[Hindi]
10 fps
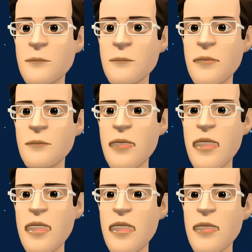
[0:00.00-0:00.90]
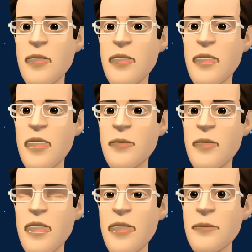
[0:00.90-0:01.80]
और कम घातक ट्यूमर
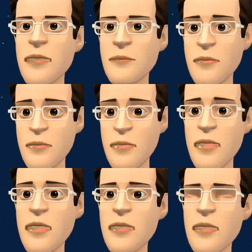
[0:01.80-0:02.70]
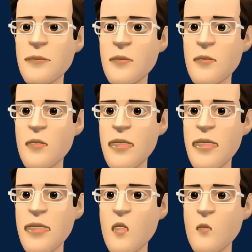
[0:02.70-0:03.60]
के बीच अंतर करना कठिन होता
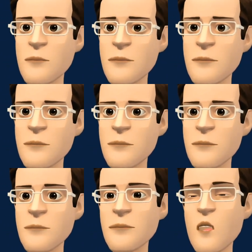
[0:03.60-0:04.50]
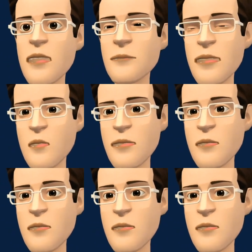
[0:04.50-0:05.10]
है विशेष रूप से